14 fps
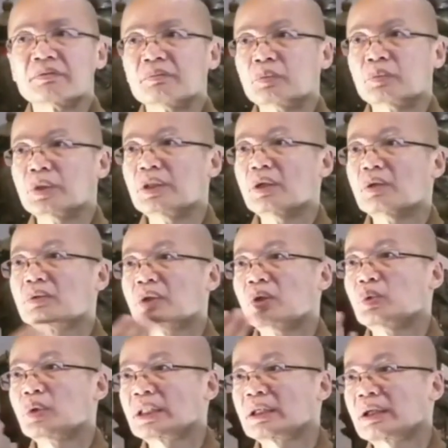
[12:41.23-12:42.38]
여기에서
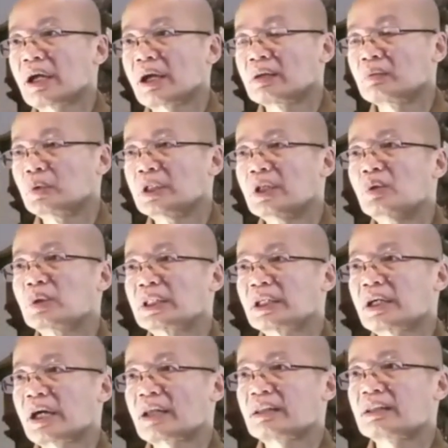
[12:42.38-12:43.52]
윤회를 하면
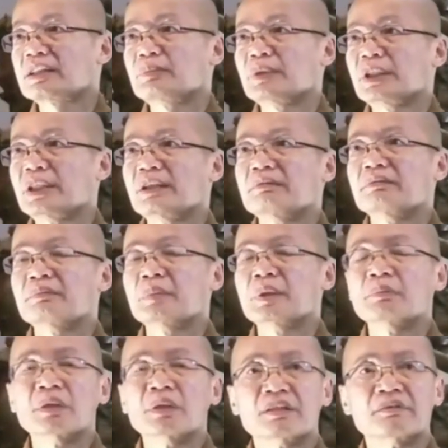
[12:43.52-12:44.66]
여러분은 업력과
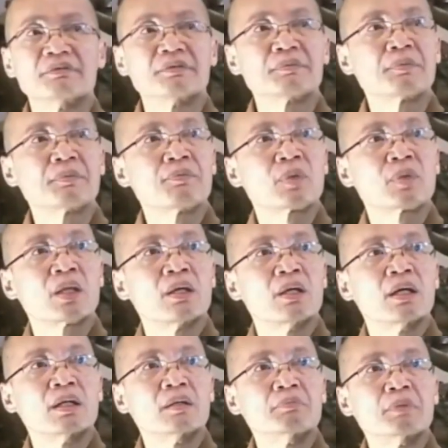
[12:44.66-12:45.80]
업보를 따릅니다.
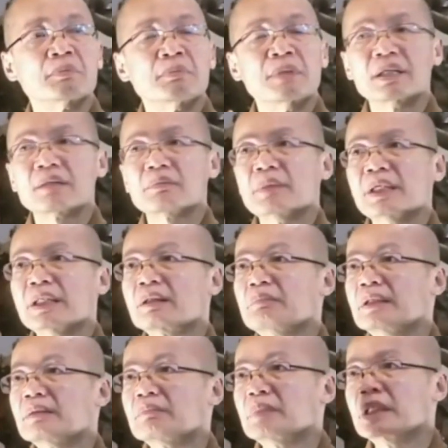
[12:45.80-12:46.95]
통제할 수
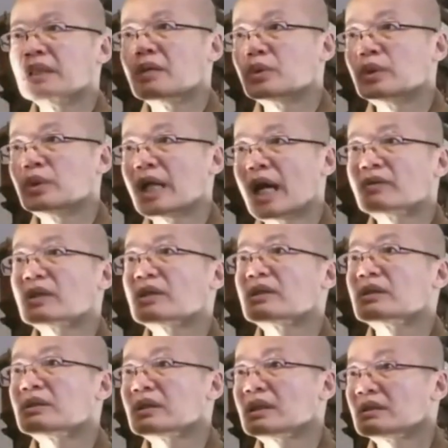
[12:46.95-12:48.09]
없습니다.
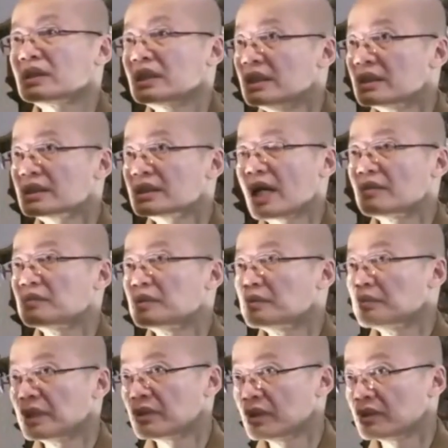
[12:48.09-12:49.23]
하지만 정토에
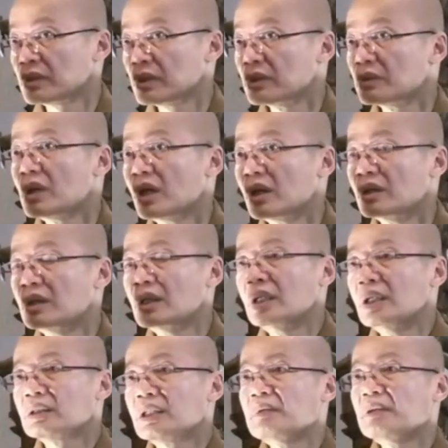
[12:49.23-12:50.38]
가면 아미타
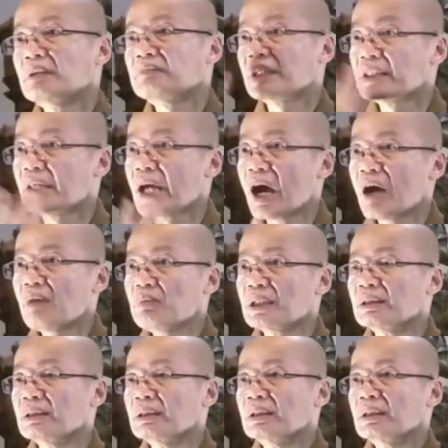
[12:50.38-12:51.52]
부처님이
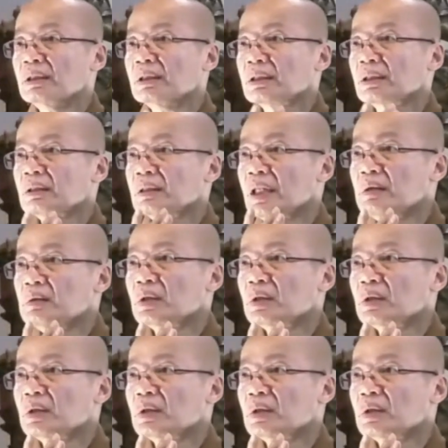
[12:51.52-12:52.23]
가르침을 받습니다.